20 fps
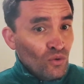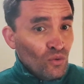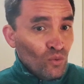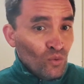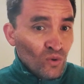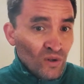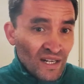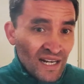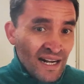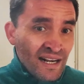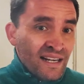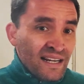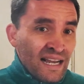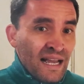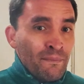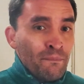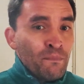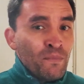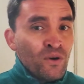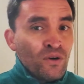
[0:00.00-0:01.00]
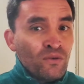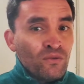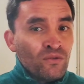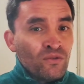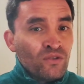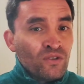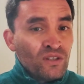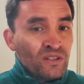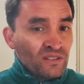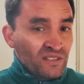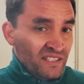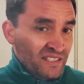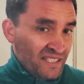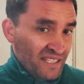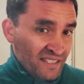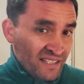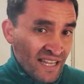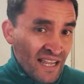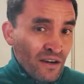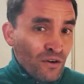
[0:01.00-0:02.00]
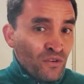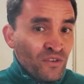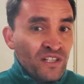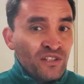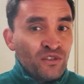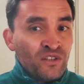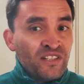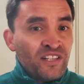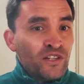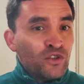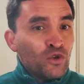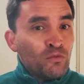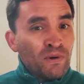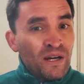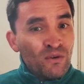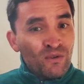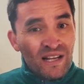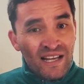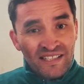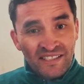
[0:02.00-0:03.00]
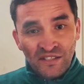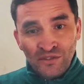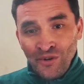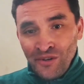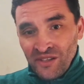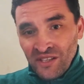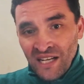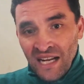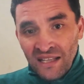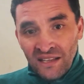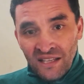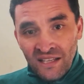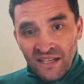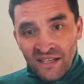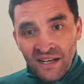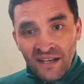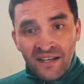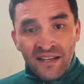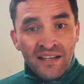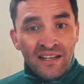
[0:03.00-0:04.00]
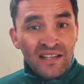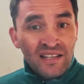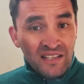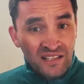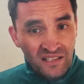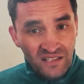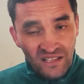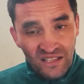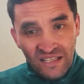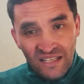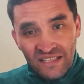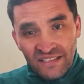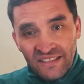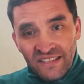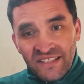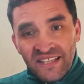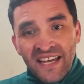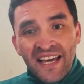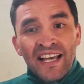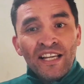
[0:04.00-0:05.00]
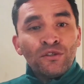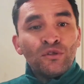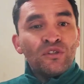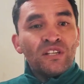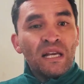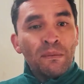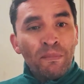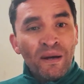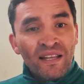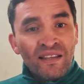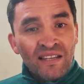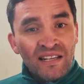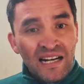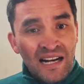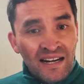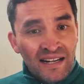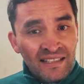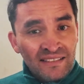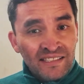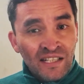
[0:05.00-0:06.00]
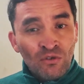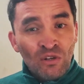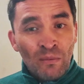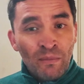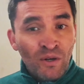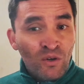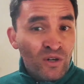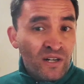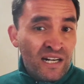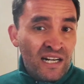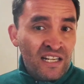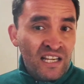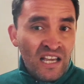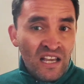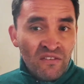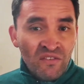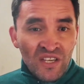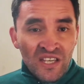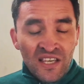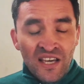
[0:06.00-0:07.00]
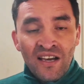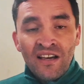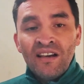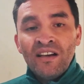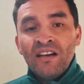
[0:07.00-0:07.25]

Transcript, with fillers: un gran cambio, si se está en condiciones de tomar una decisión drástica y si de eso depende el alcanzar una mejor calidad de vida,